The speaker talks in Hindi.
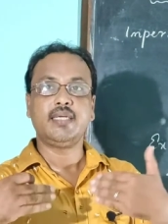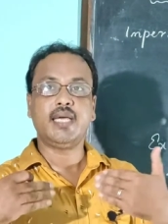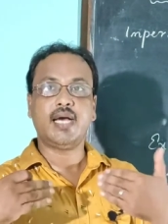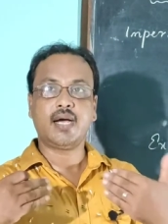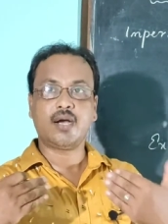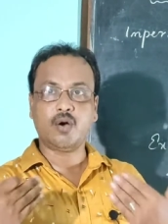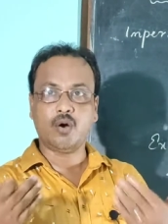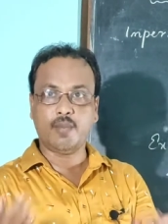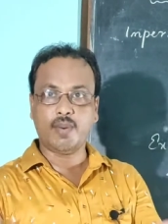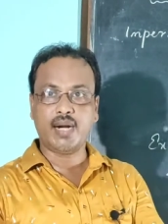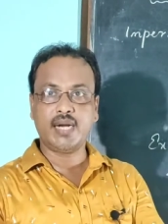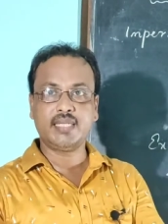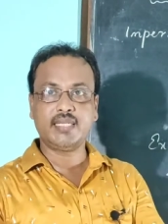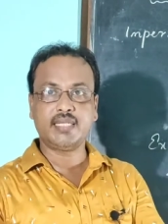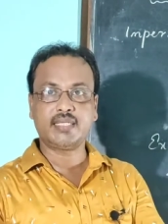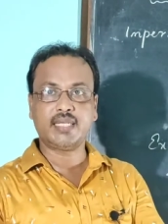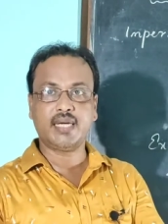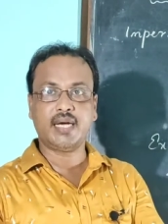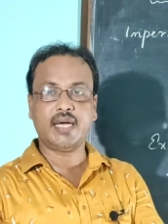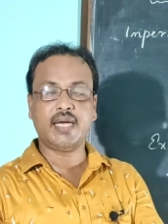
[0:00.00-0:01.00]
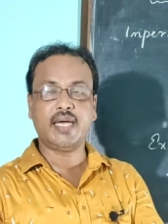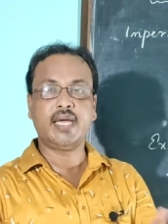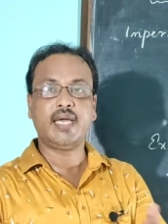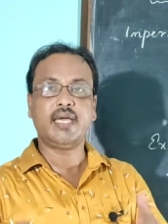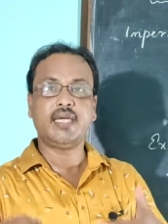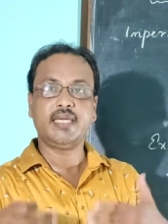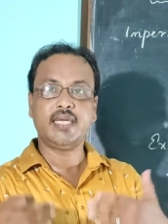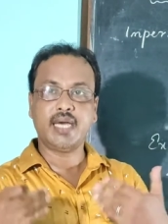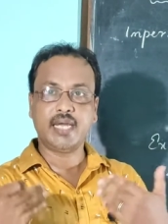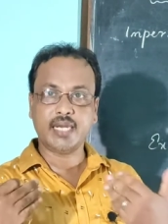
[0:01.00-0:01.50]
या कमांड देता है
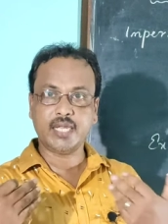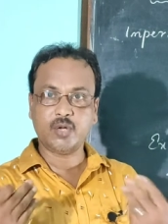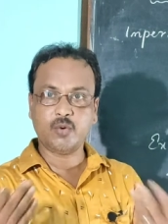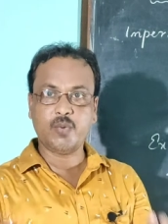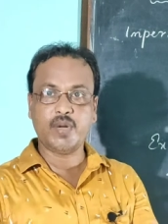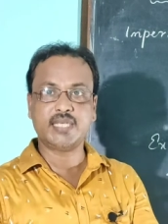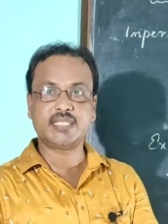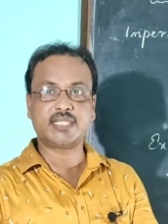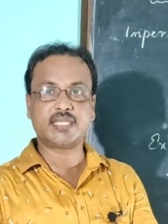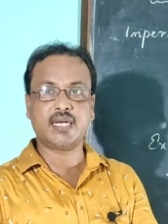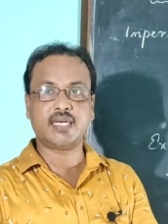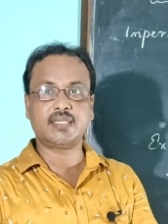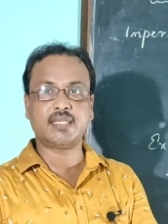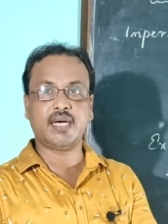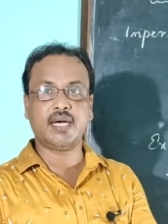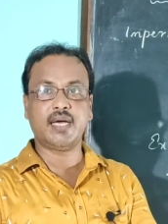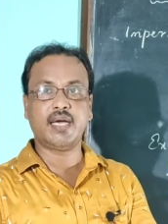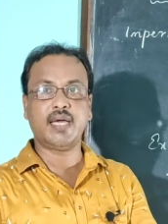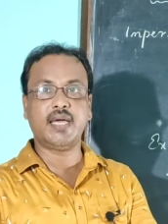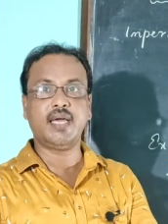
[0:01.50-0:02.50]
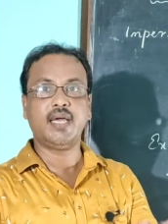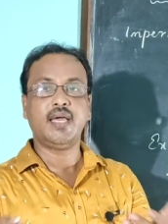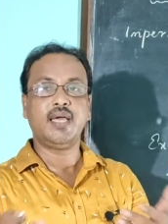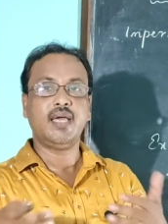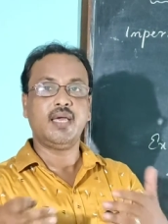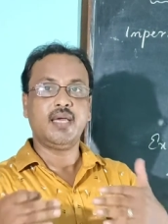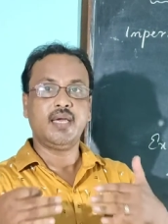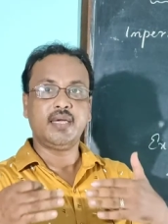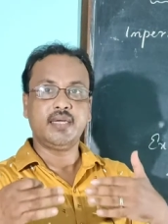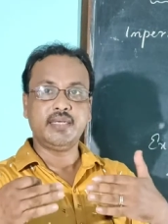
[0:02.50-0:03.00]
या रिक्वेस्ट करता है
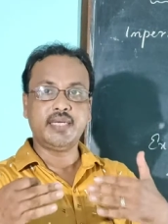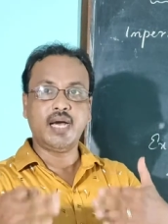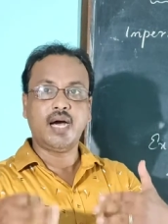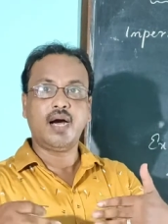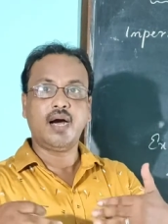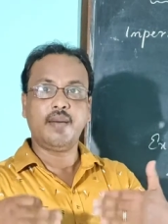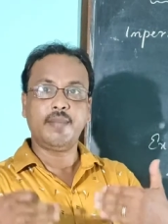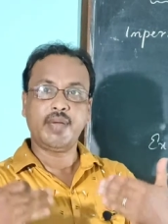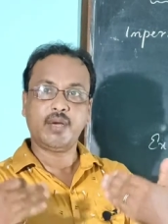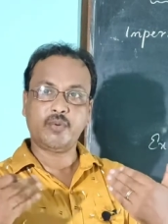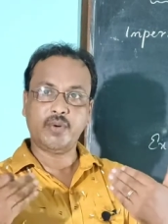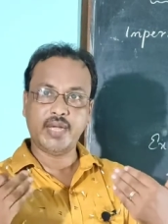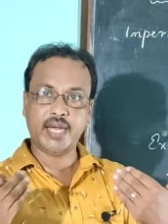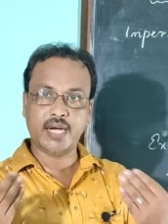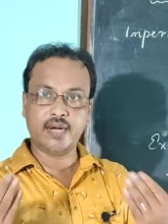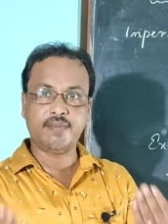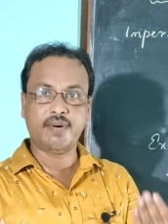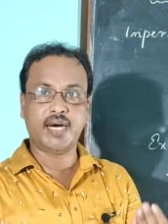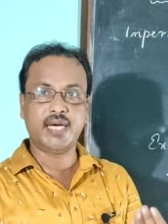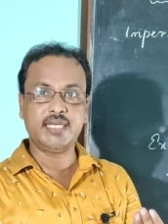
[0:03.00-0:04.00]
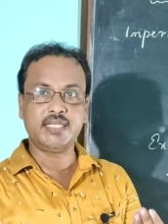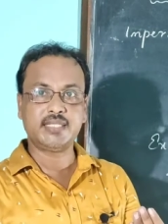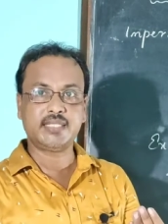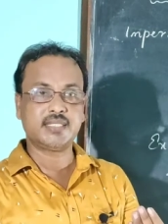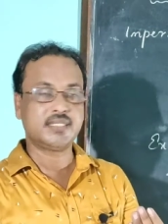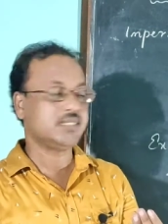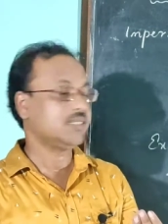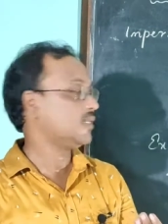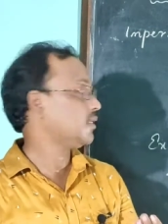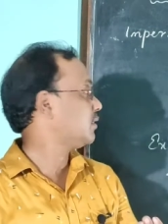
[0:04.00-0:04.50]
या हमें कोई
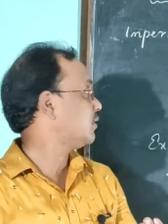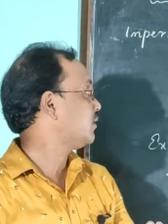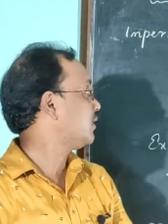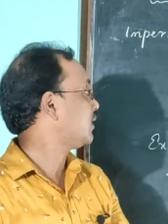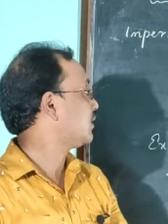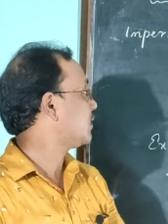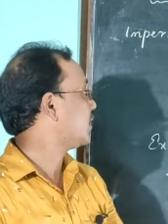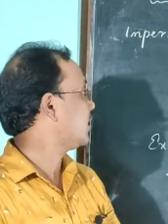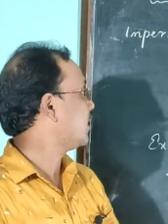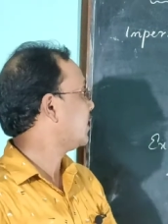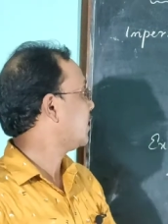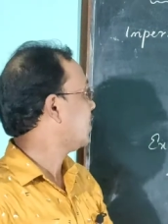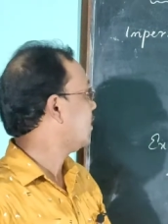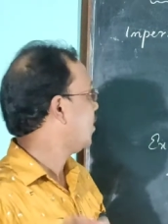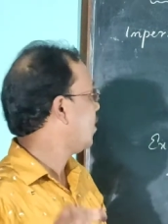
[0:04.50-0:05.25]
एडवाइस देता है